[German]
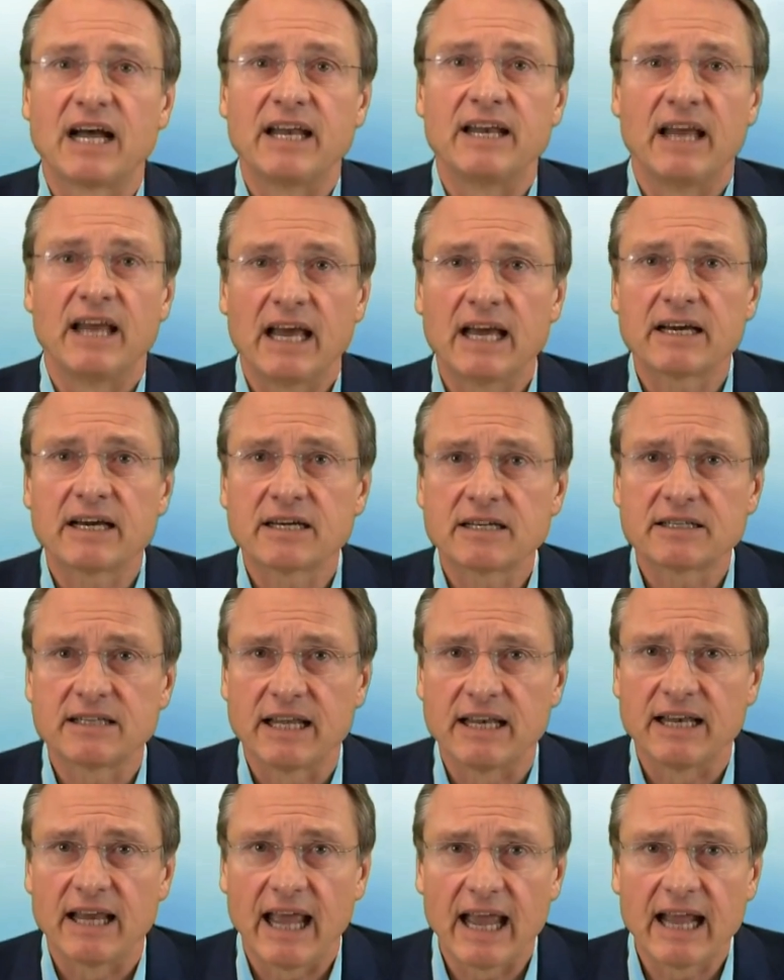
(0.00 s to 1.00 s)
dein Herr
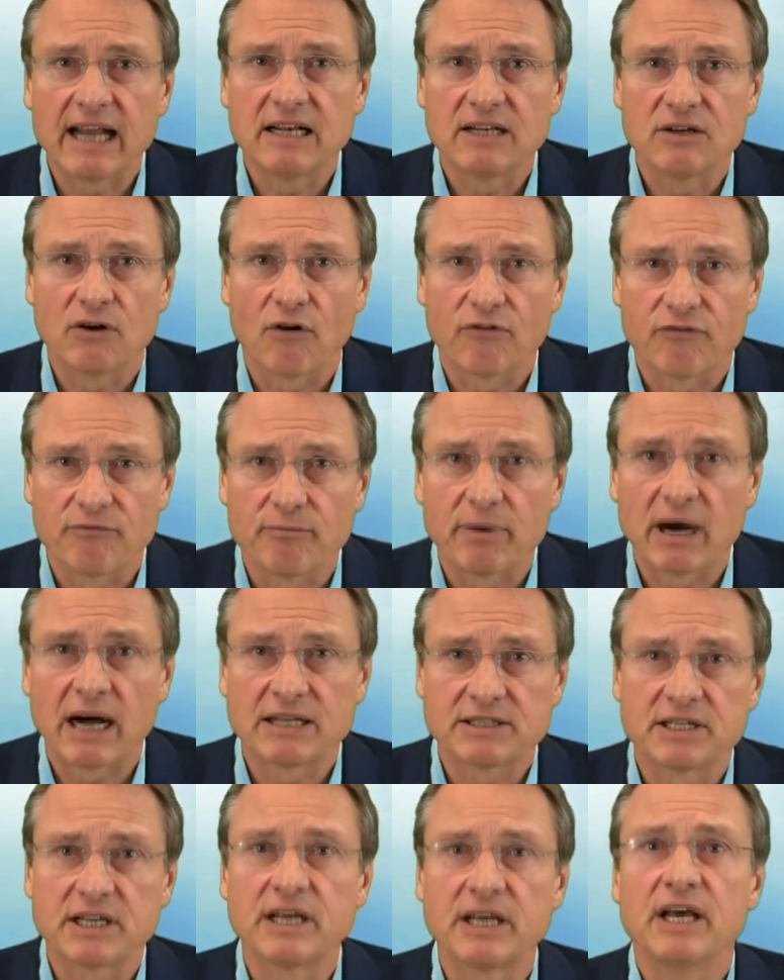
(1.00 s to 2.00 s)
den Engeln
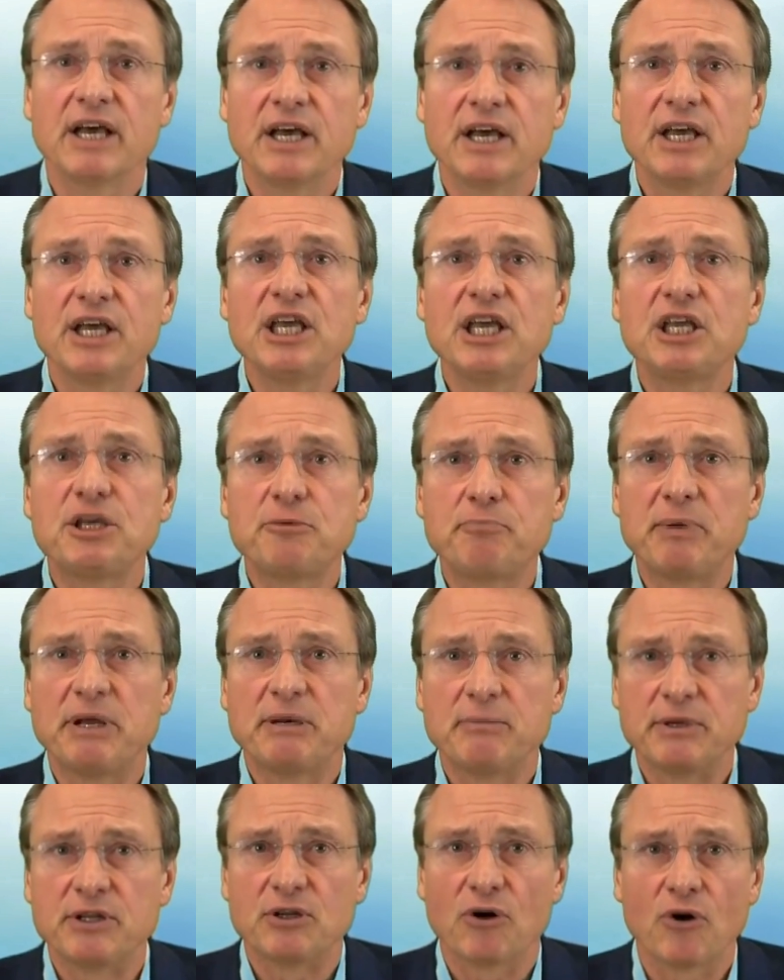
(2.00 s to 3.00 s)
offenbarte, ich
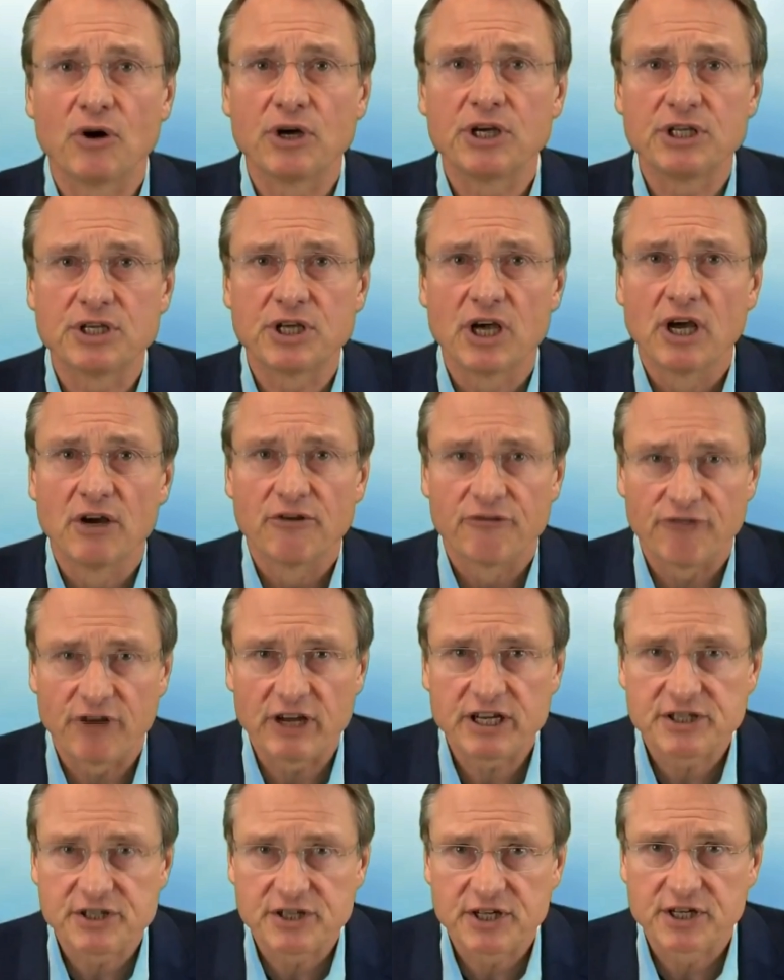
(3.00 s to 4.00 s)
bin mit euch,
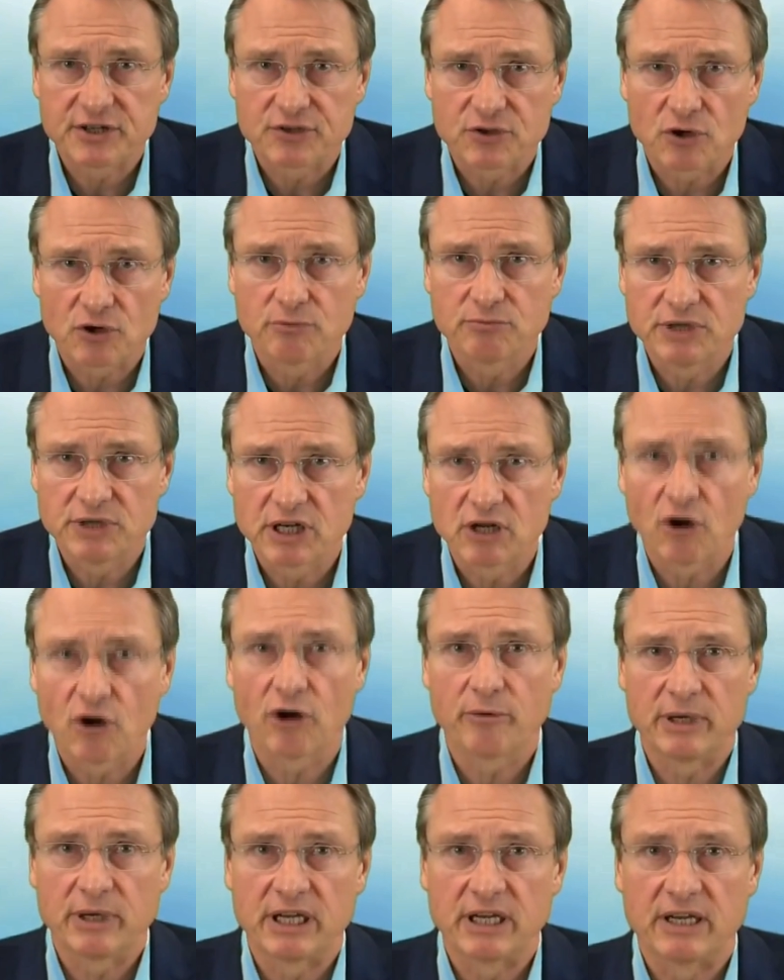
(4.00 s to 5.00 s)
festigt drum die
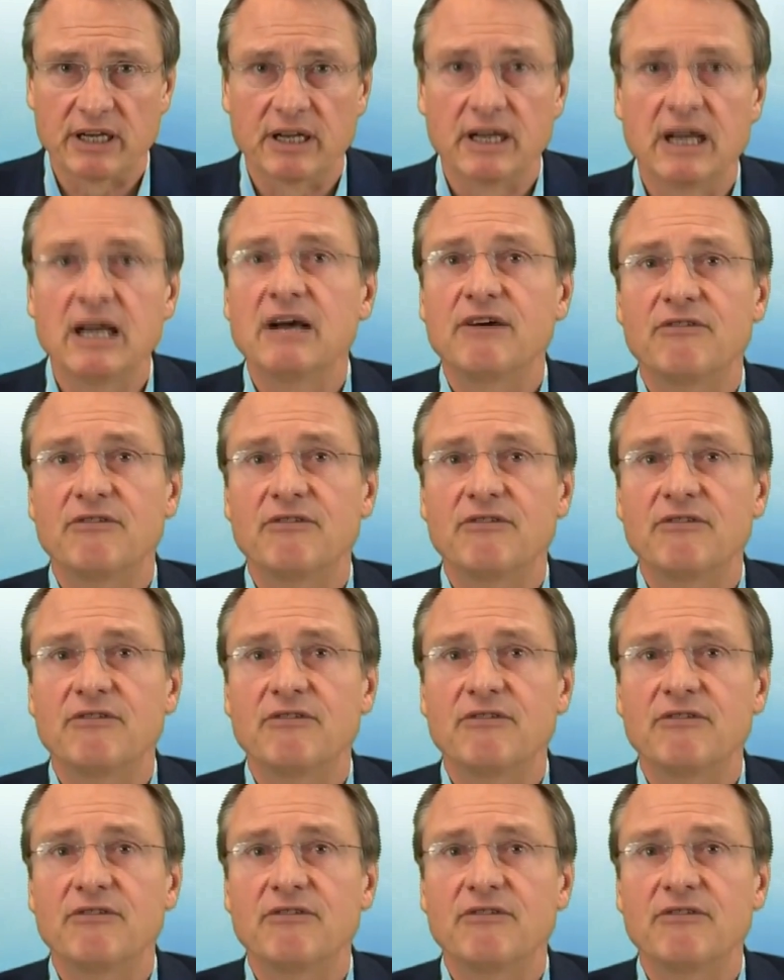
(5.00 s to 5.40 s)
Gläubigen.